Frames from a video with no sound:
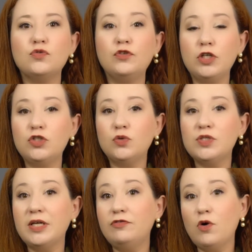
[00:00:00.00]
vídeos
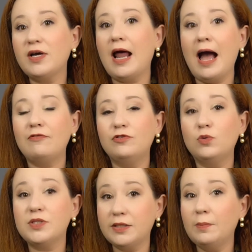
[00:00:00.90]
e
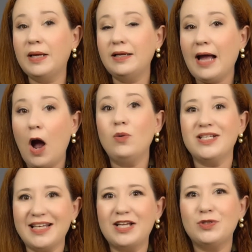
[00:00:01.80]
infográficos e também aulas
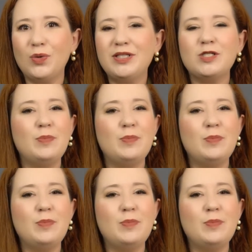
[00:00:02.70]
gratuitas